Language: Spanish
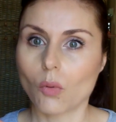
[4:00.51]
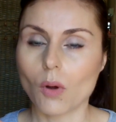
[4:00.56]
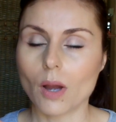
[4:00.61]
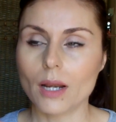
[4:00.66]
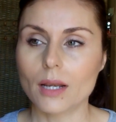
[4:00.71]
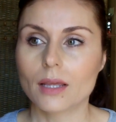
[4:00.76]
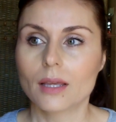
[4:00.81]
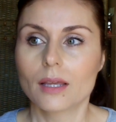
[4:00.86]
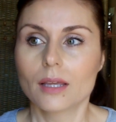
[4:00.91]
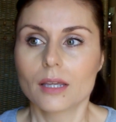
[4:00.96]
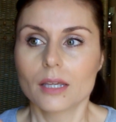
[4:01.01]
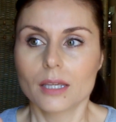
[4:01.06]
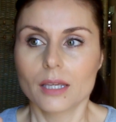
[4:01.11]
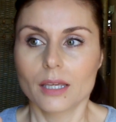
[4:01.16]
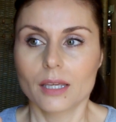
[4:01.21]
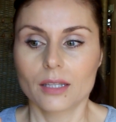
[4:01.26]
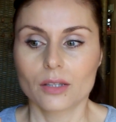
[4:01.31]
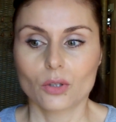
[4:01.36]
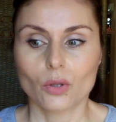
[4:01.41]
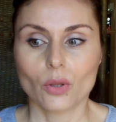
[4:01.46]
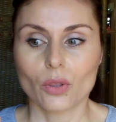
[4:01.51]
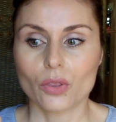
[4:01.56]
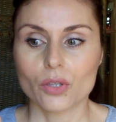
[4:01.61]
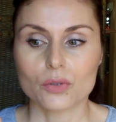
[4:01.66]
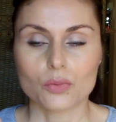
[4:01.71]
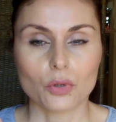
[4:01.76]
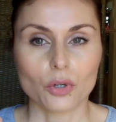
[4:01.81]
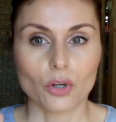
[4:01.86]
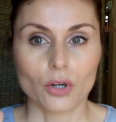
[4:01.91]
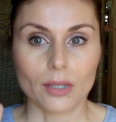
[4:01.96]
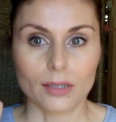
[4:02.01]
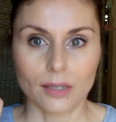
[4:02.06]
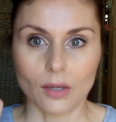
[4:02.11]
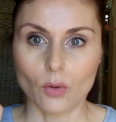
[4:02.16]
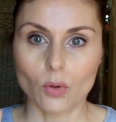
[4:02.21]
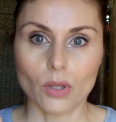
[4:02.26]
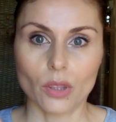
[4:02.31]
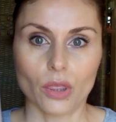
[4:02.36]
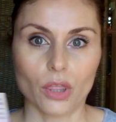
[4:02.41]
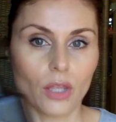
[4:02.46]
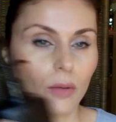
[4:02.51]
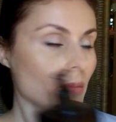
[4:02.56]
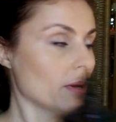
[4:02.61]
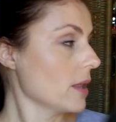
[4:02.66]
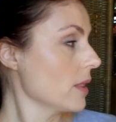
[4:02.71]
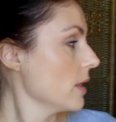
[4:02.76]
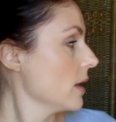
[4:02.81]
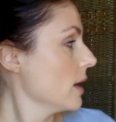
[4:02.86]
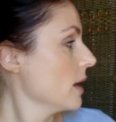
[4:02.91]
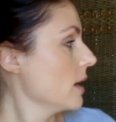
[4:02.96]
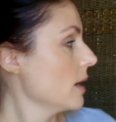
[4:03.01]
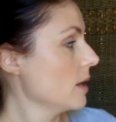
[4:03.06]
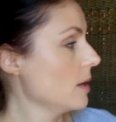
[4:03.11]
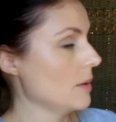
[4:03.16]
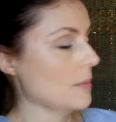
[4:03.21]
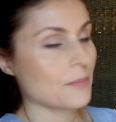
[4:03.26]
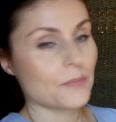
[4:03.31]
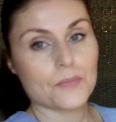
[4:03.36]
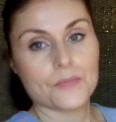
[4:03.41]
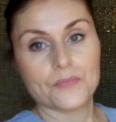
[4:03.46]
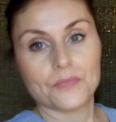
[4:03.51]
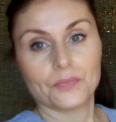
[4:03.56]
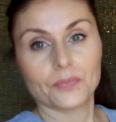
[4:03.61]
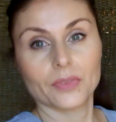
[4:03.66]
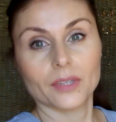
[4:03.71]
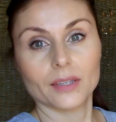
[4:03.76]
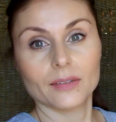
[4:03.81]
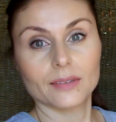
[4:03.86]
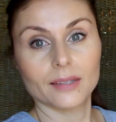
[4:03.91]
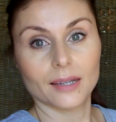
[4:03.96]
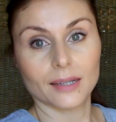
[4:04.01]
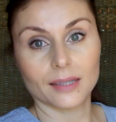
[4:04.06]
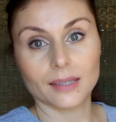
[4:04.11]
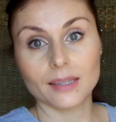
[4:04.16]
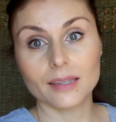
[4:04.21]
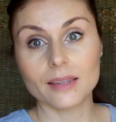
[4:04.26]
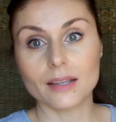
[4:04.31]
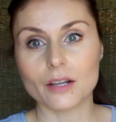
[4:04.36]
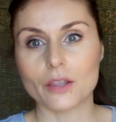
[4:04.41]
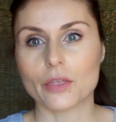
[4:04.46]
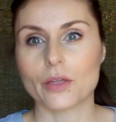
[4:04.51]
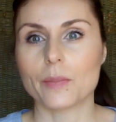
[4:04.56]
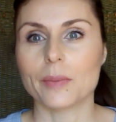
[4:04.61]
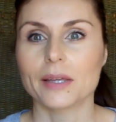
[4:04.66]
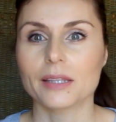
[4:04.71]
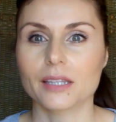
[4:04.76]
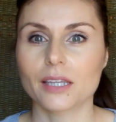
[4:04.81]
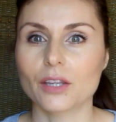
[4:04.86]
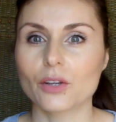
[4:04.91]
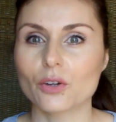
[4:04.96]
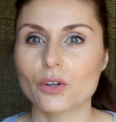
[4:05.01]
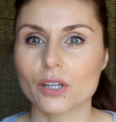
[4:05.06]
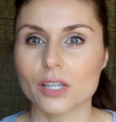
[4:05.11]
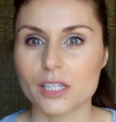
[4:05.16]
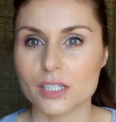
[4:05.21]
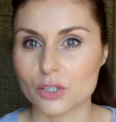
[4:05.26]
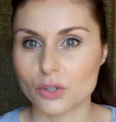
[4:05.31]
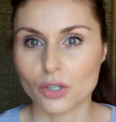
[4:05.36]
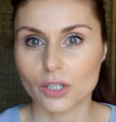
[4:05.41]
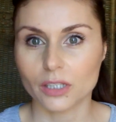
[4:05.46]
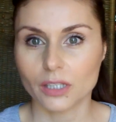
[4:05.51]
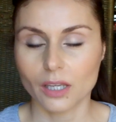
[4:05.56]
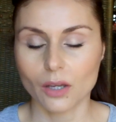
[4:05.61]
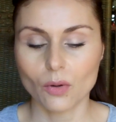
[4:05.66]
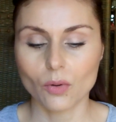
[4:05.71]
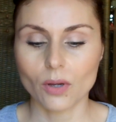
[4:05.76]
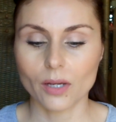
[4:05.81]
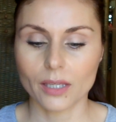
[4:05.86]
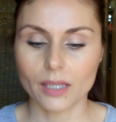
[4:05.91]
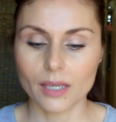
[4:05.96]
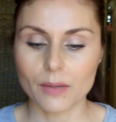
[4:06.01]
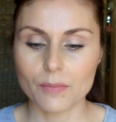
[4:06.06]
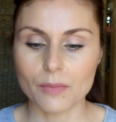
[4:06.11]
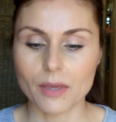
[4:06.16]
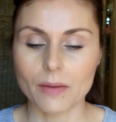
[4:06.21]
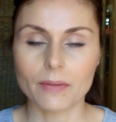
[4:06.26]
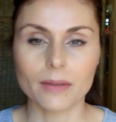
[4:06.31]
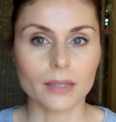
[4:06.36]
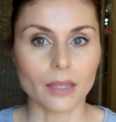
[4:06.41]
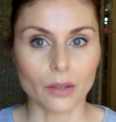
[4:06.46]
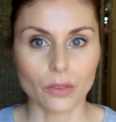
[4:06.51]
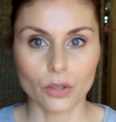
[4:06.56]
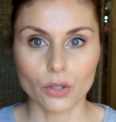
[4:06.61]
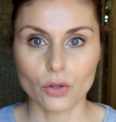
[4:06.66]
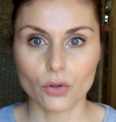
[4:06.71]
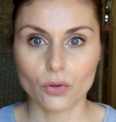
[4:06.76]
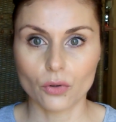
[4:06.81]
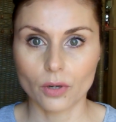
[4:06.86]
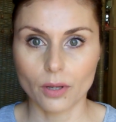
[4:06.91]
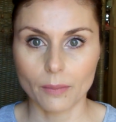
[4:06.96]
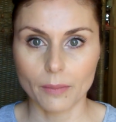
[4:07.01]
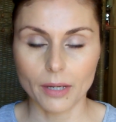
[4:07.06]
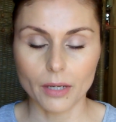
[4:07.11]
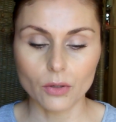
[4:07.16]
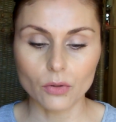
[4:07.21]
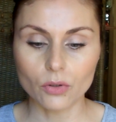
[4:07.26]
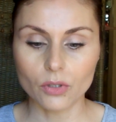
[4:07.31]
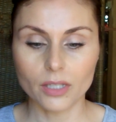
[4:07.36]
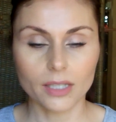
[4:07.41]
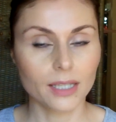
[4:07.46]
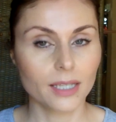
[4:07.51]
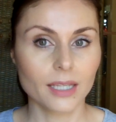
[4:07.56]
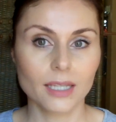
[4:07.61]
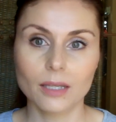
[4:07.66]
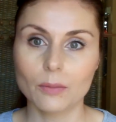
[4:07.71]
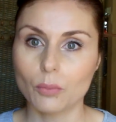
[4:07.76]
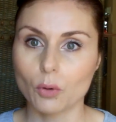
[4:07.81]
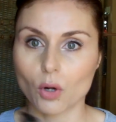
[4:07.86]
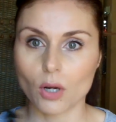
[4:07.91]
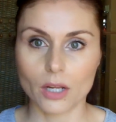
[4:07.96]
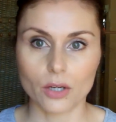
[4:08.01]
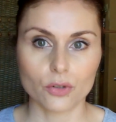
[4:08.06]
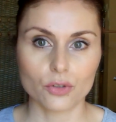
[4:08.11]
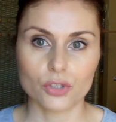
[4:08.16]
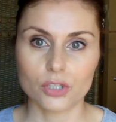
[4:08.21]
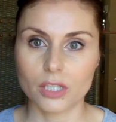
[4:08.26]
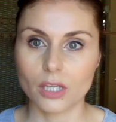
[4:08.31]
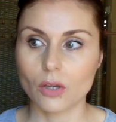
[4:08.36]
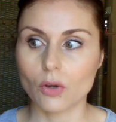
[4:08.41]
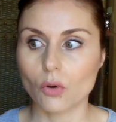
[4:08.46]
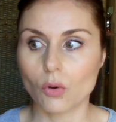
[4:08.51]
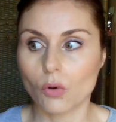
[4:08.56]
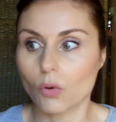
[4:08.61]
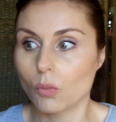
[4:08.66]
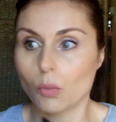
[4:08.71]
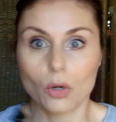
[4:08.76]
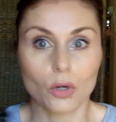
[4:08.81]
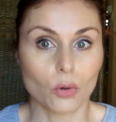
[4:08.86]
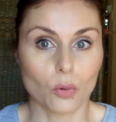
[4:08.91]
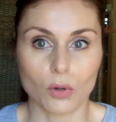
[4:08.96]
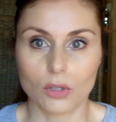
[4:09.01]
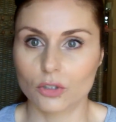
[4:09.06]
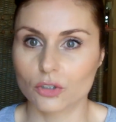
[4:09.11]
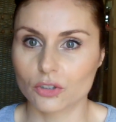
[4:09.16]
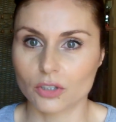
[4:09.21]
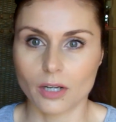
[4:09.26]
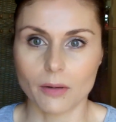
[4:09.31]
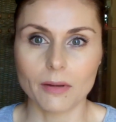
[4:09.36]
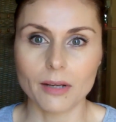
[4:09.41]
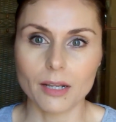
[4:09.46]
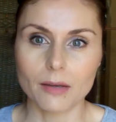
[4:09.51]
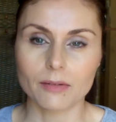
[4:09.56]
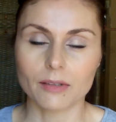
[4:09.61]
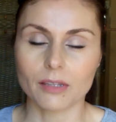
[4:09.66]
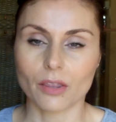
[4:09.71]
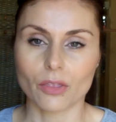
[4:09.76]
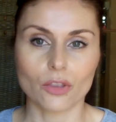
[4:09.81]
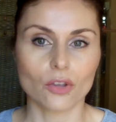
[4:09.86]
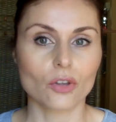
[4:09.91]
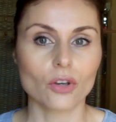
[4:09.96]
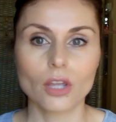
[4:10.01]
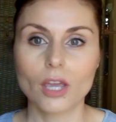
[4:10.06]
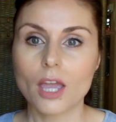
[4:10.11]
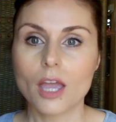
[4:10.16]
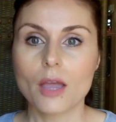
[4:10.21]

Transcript: cuál. Entonces, bueno, la tengo encima de de aquí, del zapatero, que es lo que tengo aquí en mi habitación a mano y por la noche o bueno, cuando entraba en la habitación